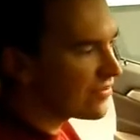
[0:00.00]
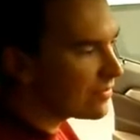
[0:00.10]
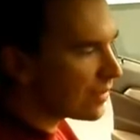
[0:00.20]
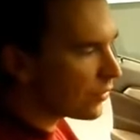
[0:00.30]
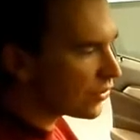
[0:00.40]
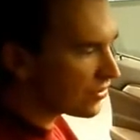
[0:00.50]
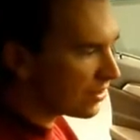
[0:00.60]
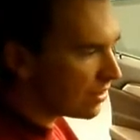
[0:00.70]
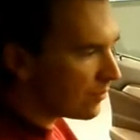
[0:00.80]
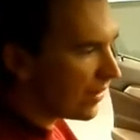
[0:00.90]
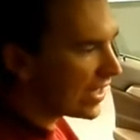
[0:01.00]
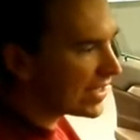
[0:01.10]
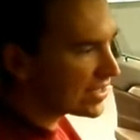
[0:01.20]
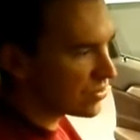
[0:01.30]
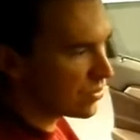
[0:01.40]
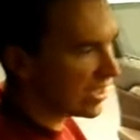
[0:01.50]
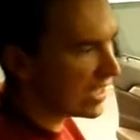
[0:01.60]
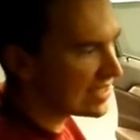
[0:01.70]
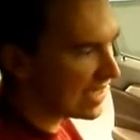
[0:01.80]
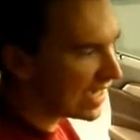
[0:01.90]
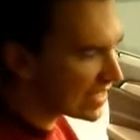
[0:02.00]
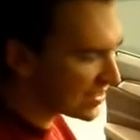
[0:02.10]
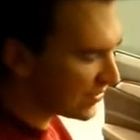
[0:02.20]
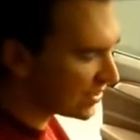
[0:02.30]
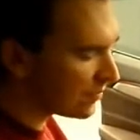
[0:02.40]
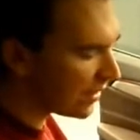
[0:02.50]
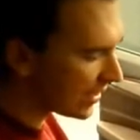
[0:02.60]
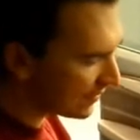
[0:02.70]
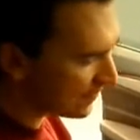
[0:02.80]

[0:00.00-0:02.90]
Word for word: wie man möchte, beides oder halt eines von den beiden.